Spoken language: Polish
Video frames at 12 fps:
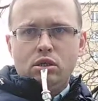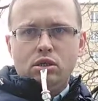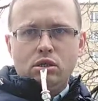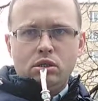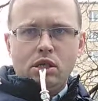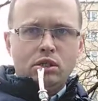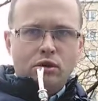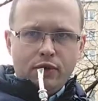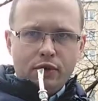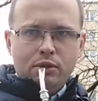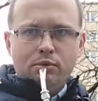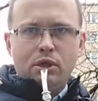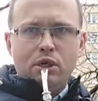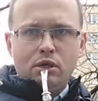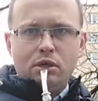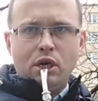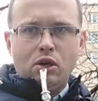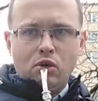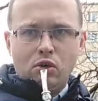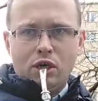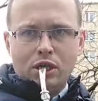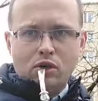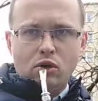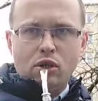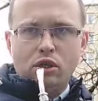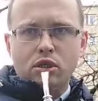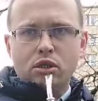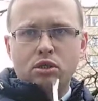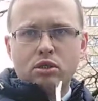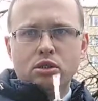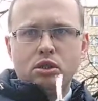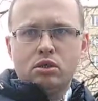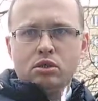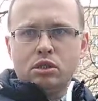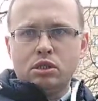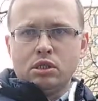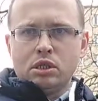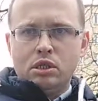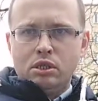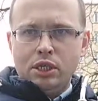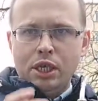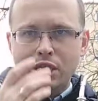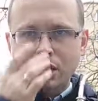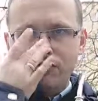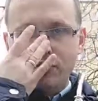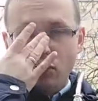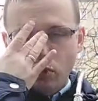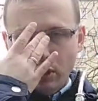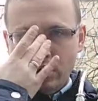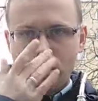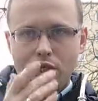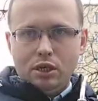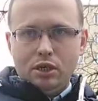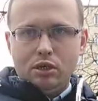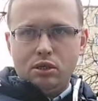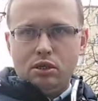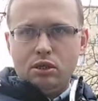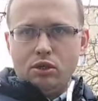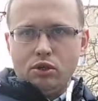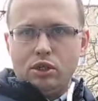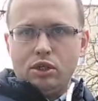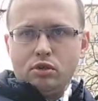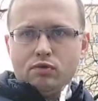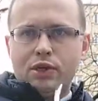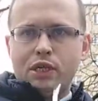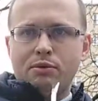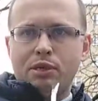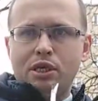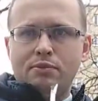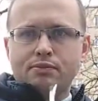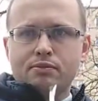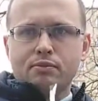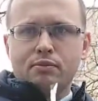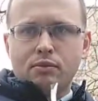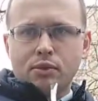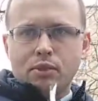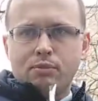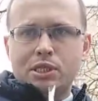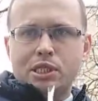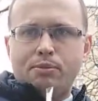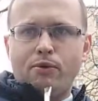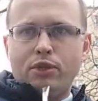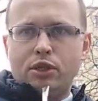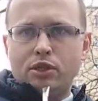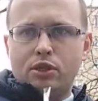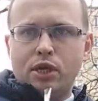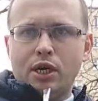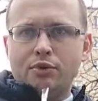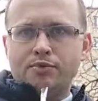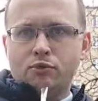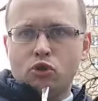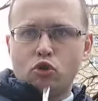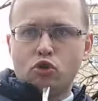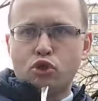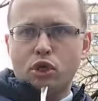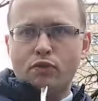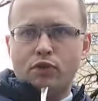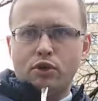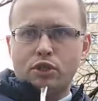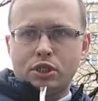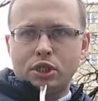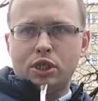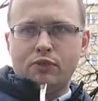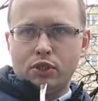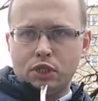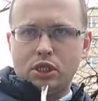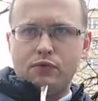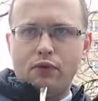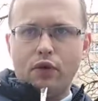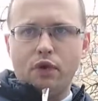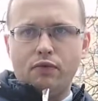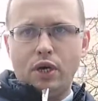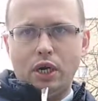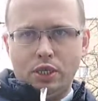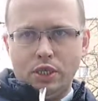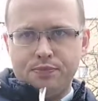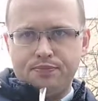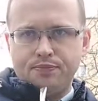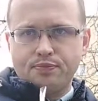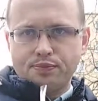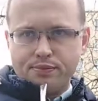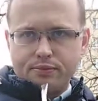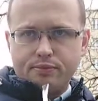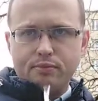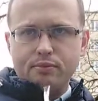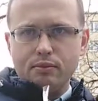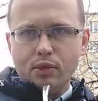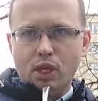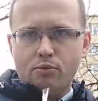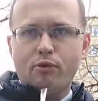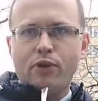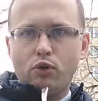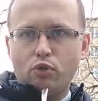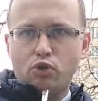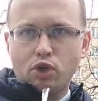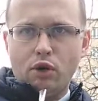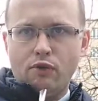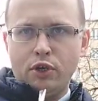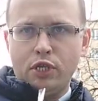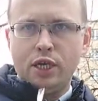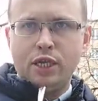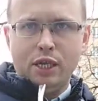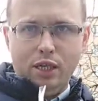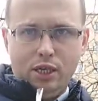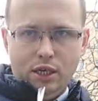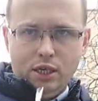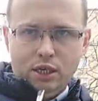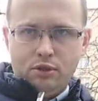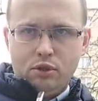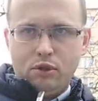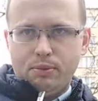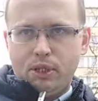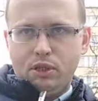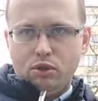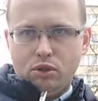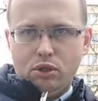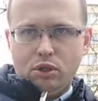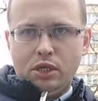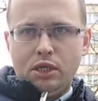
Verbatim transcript: y, aczkolwiek z nimi jako katolik, no, nie identyfikuję się, chociaż uważam je można powiedzieć, za kulturowo, częściowo też swoje własne. Mówię kulturowo, nie religijnie, to jest bardzo istotne.